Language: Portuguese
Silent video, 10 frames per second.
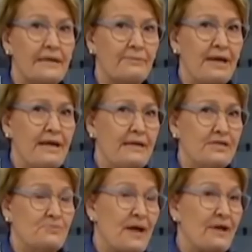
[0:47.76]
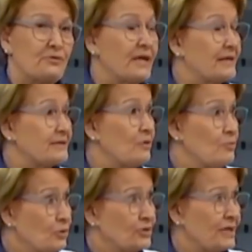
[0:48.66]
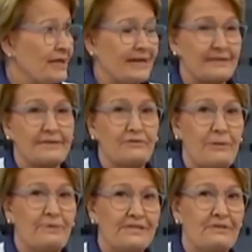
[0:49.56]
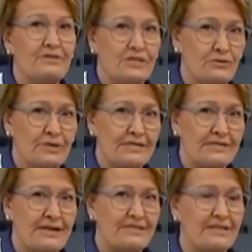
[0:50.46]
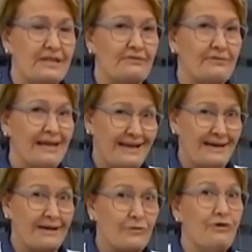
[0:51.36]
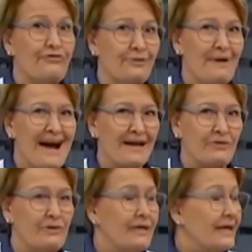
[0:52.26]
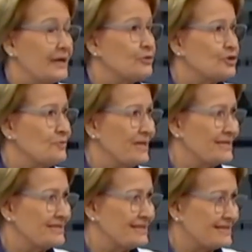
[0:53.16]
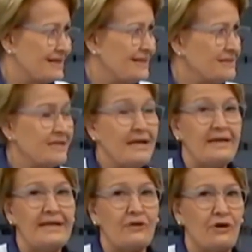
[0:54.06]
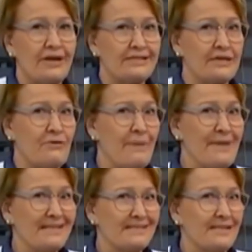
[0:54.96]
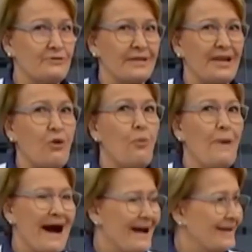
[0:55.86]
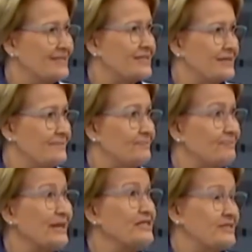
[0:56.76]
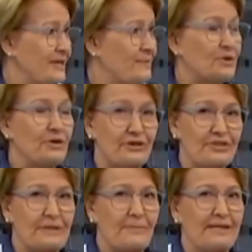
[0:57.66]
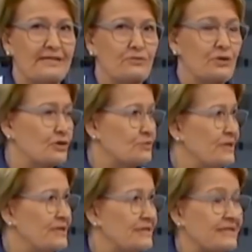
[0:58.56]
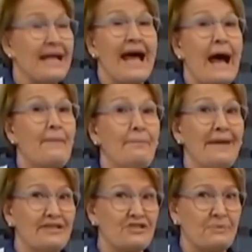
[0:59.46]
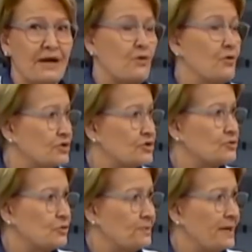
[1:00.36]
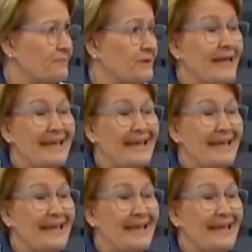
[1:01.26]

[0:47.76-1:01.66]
Também espero que eles não mudem a questão da prisão em segunda instância, que é, confirmaram em 2016 e agora estão ameaçando a derrubar esse princípio que foi estabelecido em 2016, a mesma Corte Suprema.